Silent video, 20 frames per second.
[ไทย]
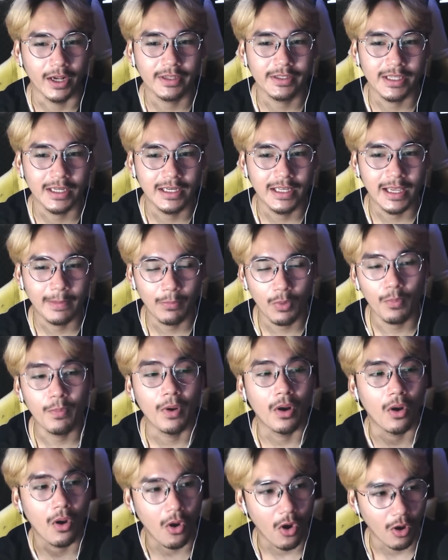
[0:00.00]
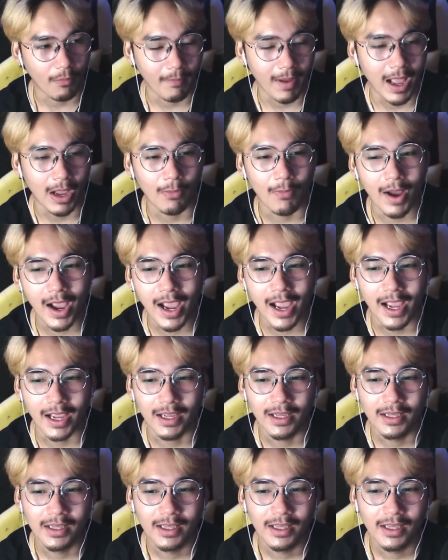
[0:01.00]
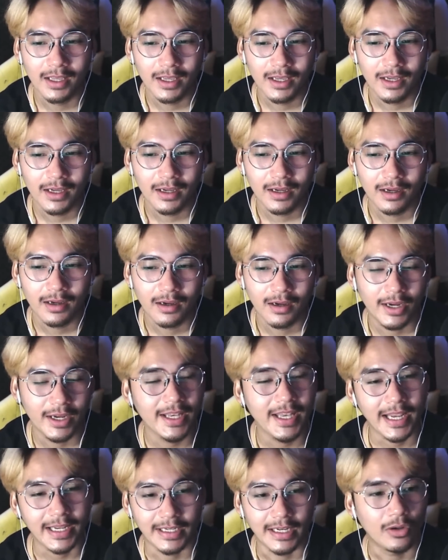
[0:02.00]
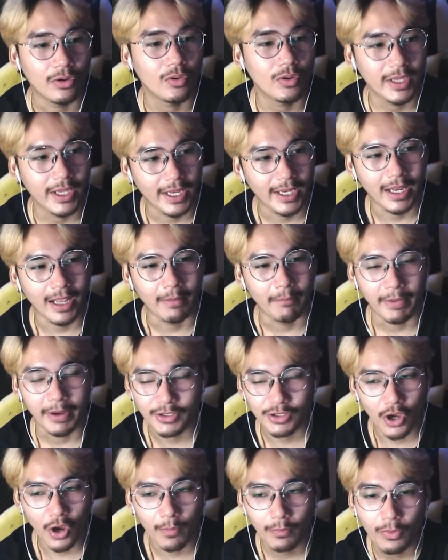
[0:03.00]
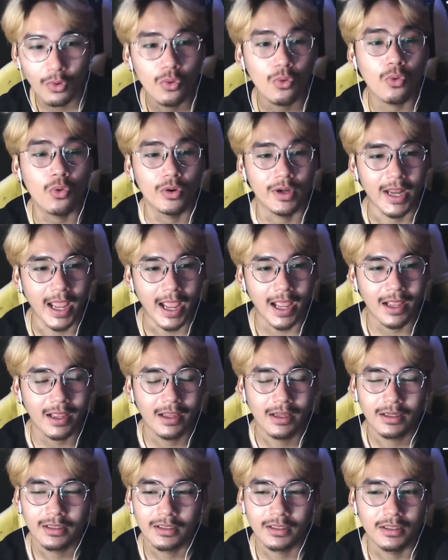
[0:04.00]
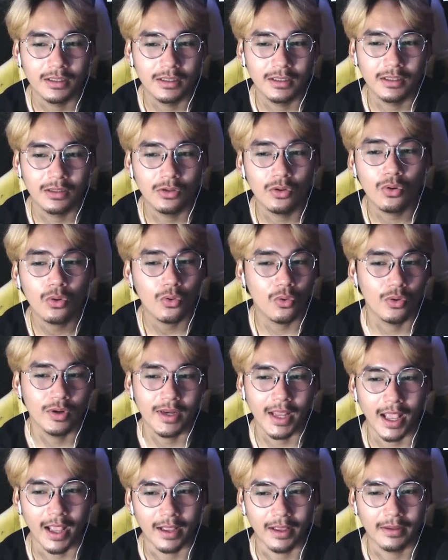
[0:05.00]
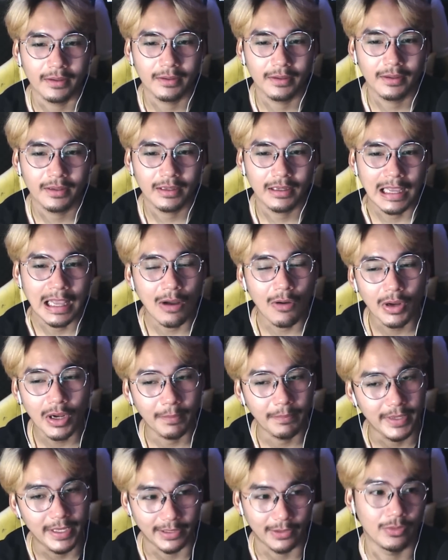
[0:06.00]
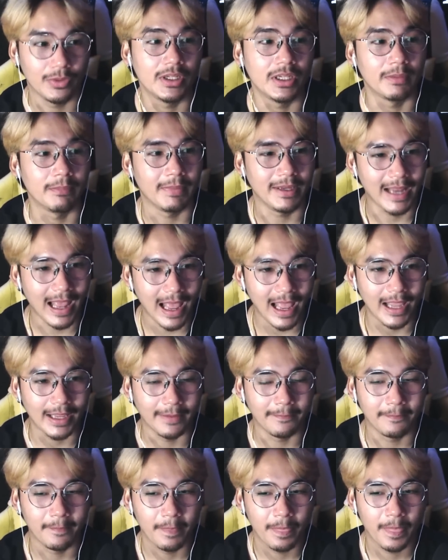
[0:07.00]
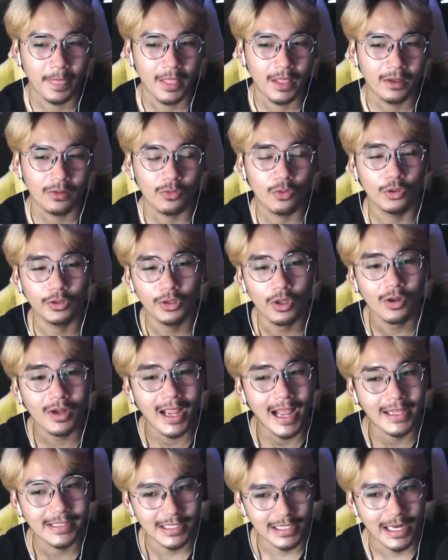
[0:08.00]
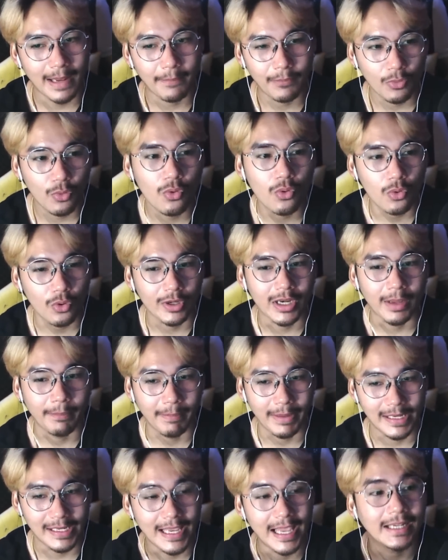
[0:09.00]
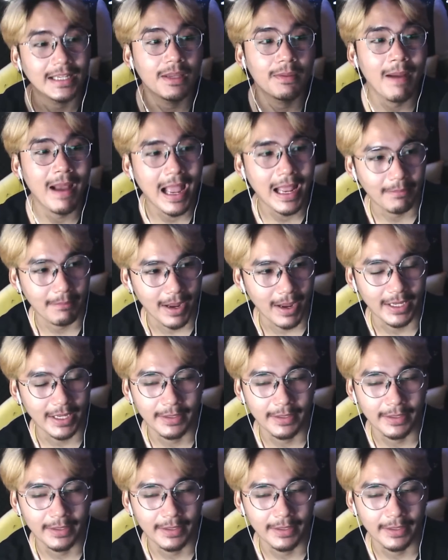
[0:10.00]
ก็จะเรียกผู้ปกครองมาว่าเฮ้ยเด็กในโรงเรียนน่ะไม่ชอบลูกคุณนะคือลูกคุณน่ะเข้ากับเด็กคนอื่นไม่ได้คุณต้องการจะรับลูกคุณน่ะไปเลี้ยงที่บ้านไหม